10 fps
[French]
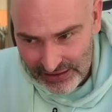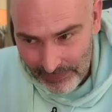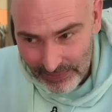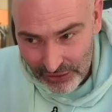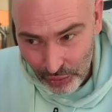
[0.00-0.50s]
qui
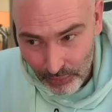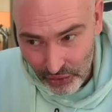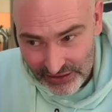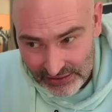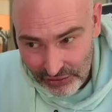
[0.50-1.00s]
n'a pas de
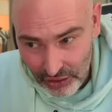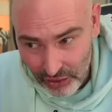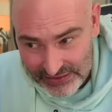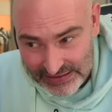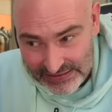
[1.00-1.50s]

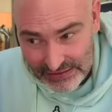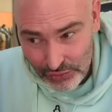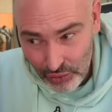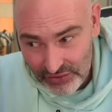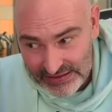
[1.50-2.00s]
protecteur en
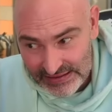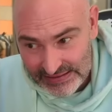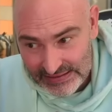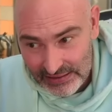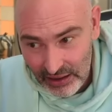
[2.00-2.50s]
C6 ou en
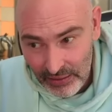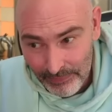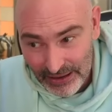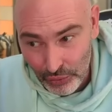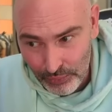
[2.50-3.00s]
E6.
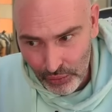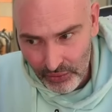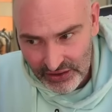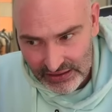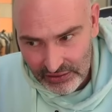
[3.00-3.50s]
Pas de pion
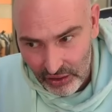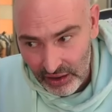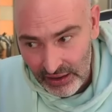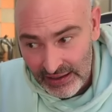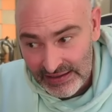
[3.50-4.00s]

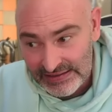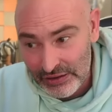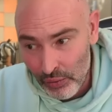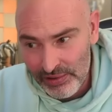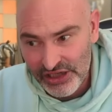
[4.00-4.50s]
protecteur. Ce
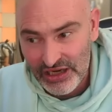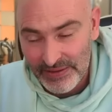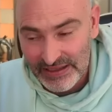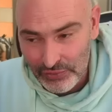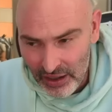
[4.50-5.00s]
qui oblige les
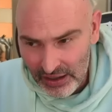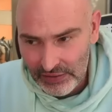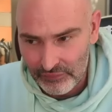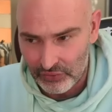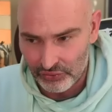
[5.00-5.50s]
pièces noires à
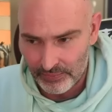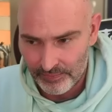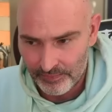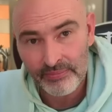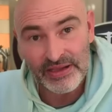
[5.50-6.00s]
défendre.
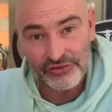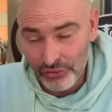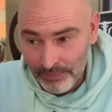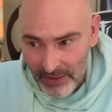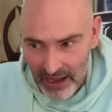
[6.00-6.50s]
Mais
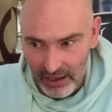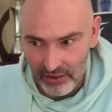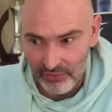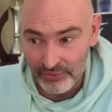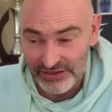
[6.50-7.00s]
d'une
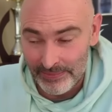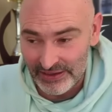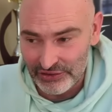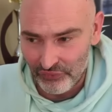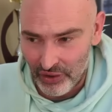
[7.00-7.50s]
part, on peut
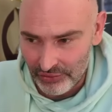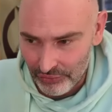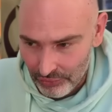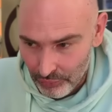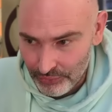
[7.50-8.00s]
s'apercevoir
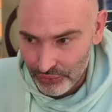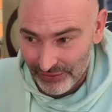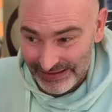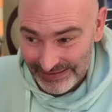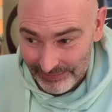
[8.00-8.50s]
que le
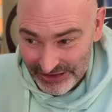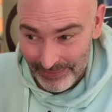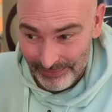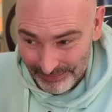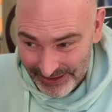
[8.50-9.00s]
pion est
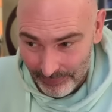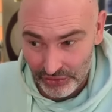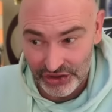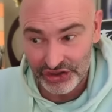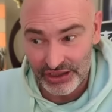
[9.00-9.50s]
déjà bien
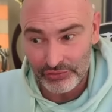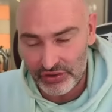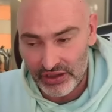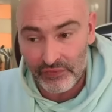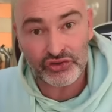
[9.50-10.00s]
protégé, un hein,
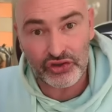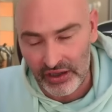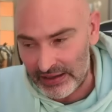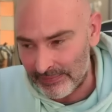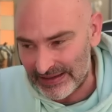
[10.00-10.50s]
deux
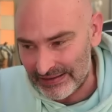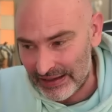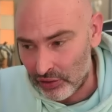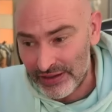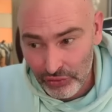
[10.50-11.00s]
défenseurs, il n'y a pas
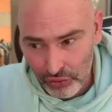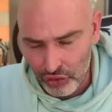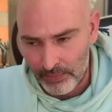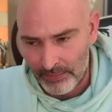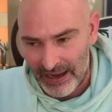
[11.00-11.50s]
d'attaquant, et
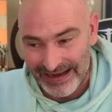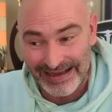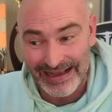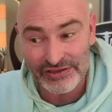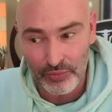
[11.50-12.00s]
d'autre part, la
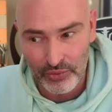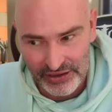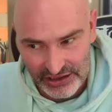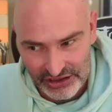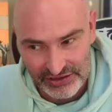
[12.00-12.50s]
case de
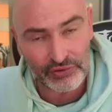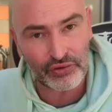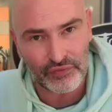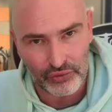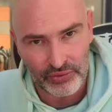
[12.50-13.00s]
blocage située
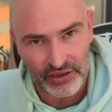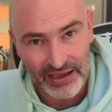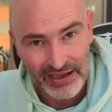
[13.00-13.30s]
devant lui.